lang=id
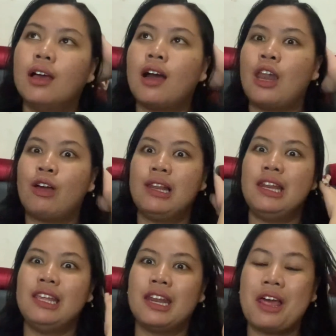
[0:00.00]
kalau
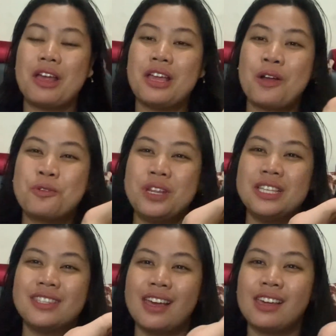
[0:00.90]
kalian lihat aku
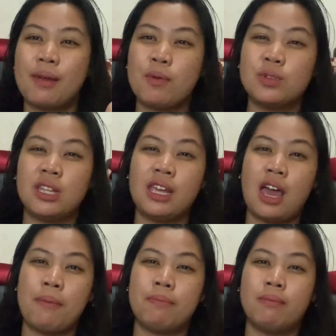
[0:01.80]
di Instagram aku sering
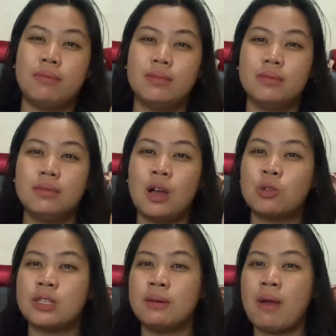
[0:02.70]
up
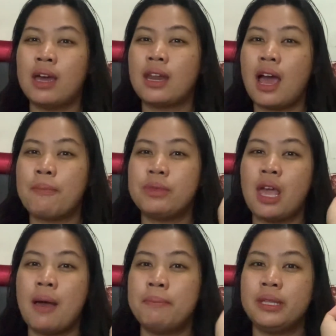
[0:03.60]
aku sering banget up
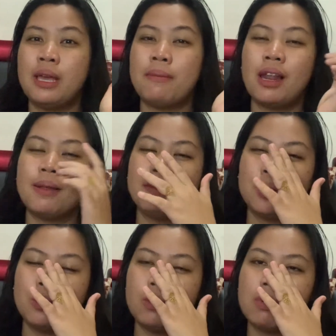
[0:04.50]
tiap hampir tiap malam
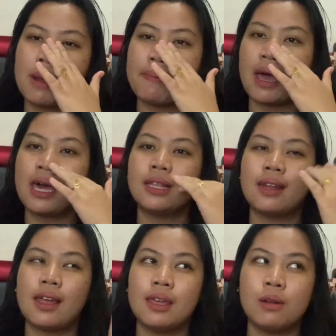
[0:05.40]
itu berapa hari
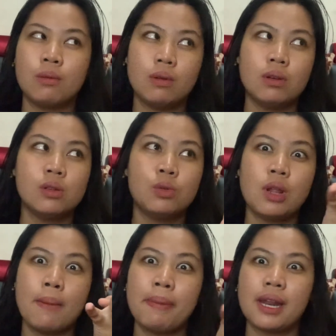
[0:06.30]
terakhir uh,
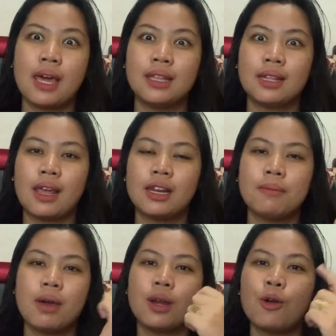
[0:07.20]
udah empat hari terakhir
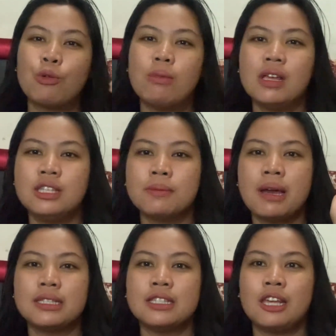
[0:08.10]
kemarin aku belajar
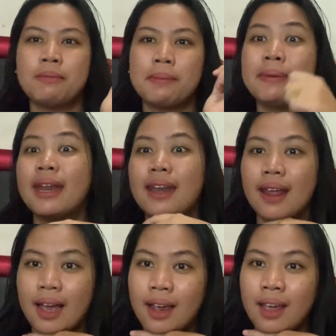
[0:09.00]
bahasa Jerman
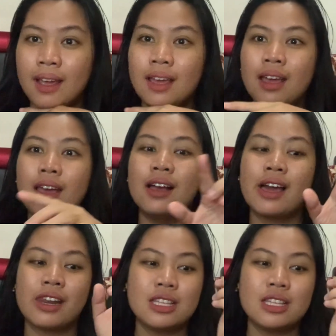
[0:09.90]
mendadak karena